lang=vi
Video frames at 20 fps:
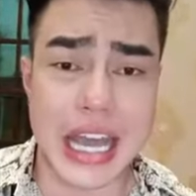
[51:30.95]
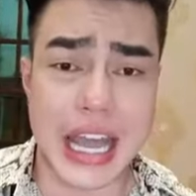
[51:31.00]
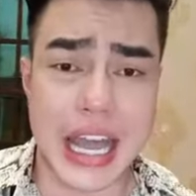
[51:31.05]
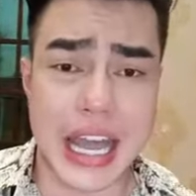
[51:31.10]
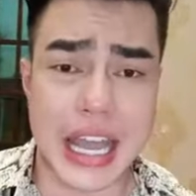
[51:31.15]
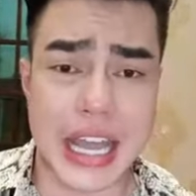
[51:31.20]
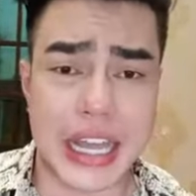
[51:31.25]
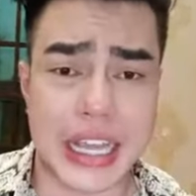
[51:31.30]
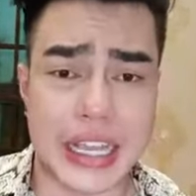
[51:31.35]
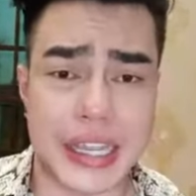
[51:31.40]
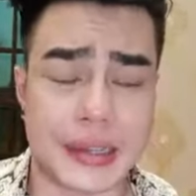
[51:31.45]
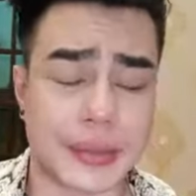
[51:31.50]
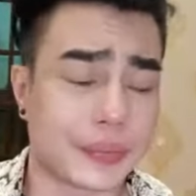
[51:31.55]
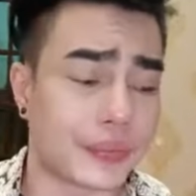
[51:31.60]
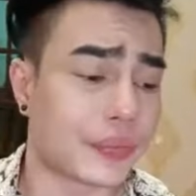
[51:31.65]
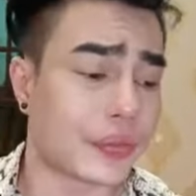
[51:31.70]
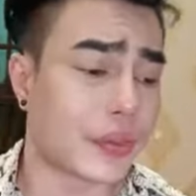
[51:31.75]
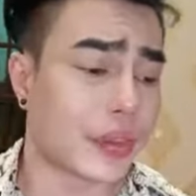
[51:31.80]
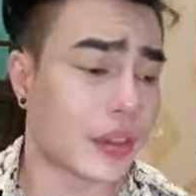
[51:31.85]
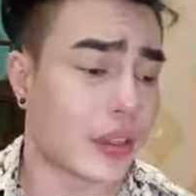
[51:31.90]
hai
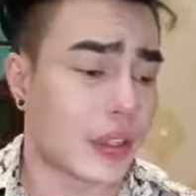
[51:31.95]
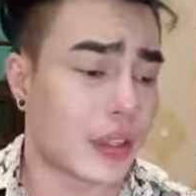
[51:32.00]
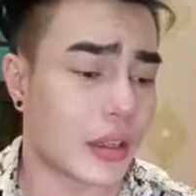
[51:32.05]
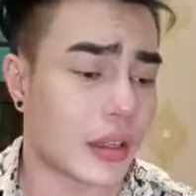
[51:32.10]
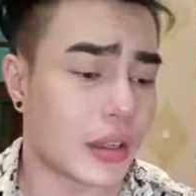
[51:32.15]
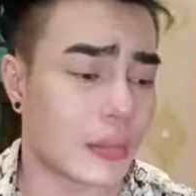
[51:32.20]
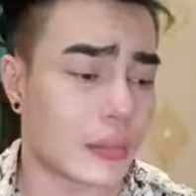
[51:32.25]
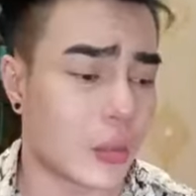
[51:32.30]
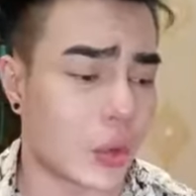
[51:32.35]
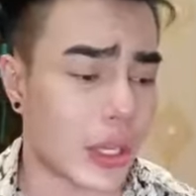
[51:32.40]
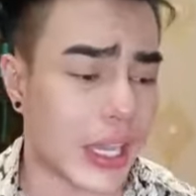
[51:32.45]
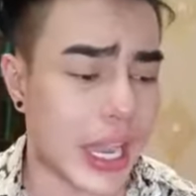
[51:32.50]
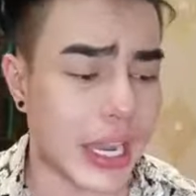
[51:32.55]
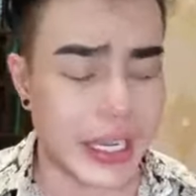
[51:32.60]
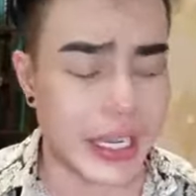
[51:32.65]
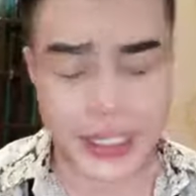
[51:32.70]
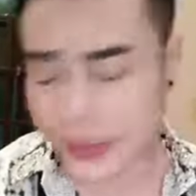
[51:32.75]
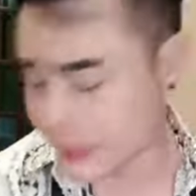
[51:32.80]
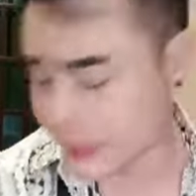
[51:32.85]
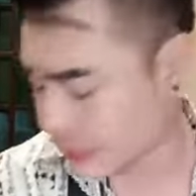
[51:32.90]
Mùi khác
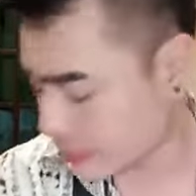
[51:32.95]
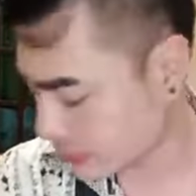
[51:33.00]
này Thơm